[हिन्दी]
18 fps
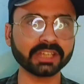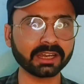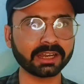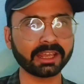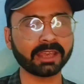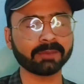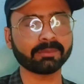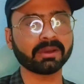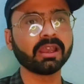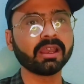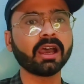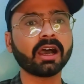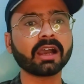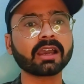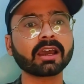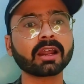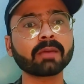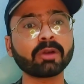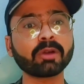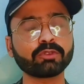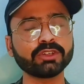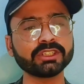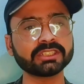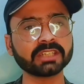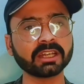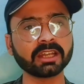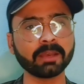नेम अगर हम
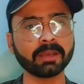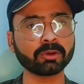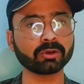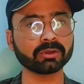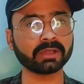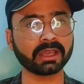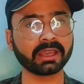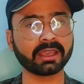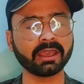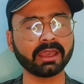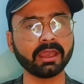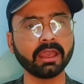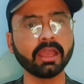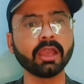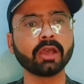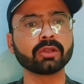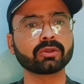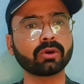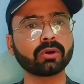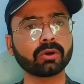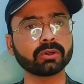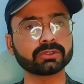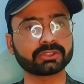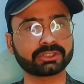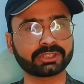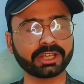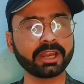ऑफिशियल नेम को देखें तो
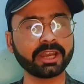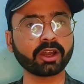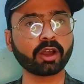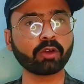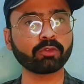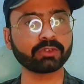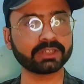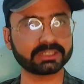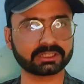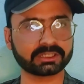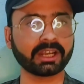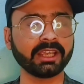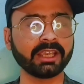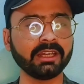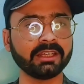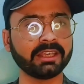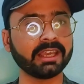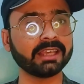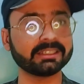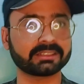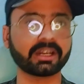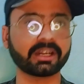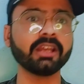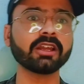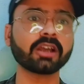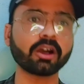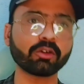स्टेट ऑफ इसराइल ये
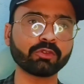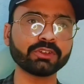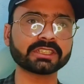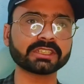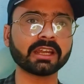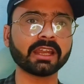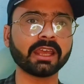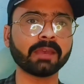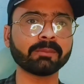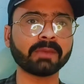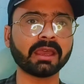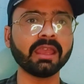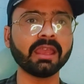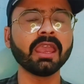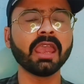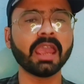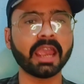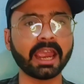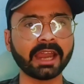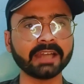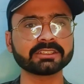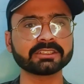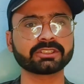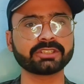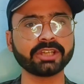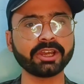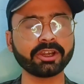इसराइल का ऑफिशियल नेम है एंड
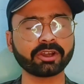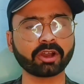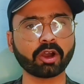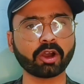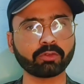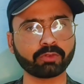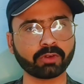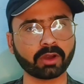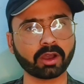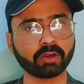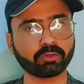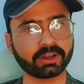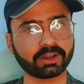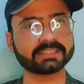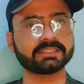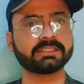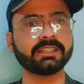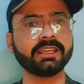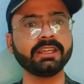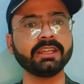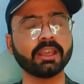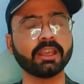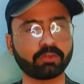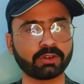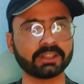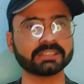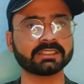स्टेट ऑफ फ़लस्तीन
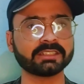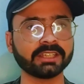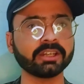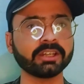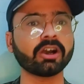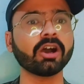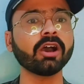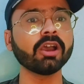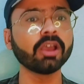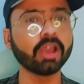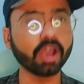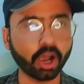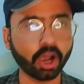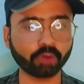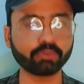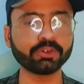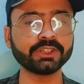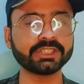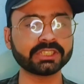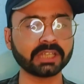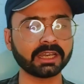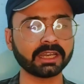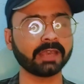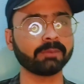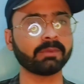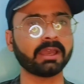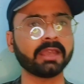ये फ़लस्तीन का ऑफिशियल
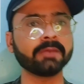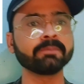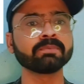नेम है